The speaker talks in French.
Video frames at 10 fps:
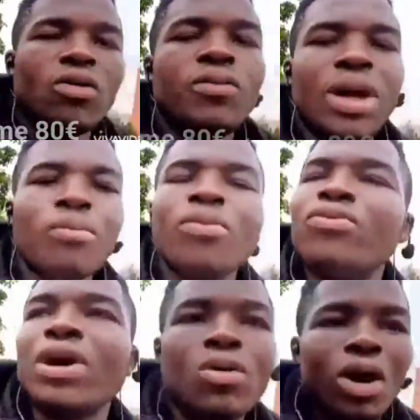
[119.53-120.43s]
ou bien
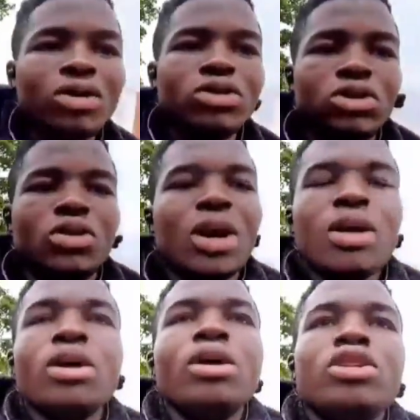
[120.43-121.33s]
pour faire quoi que ce soit,
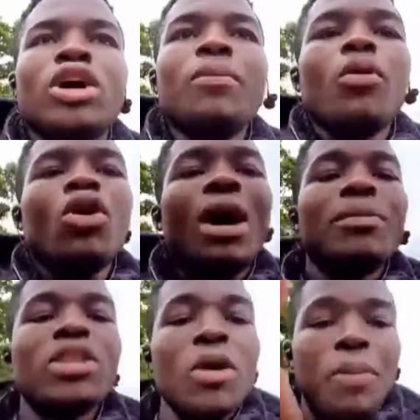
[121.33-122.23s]
c'est un
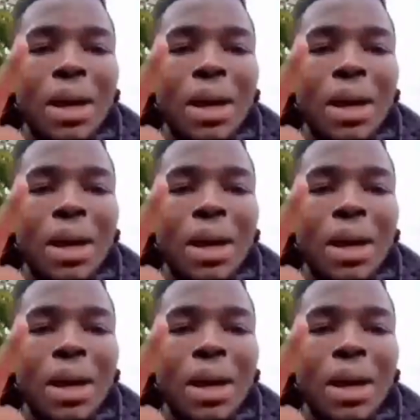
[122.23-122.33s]
programme qui te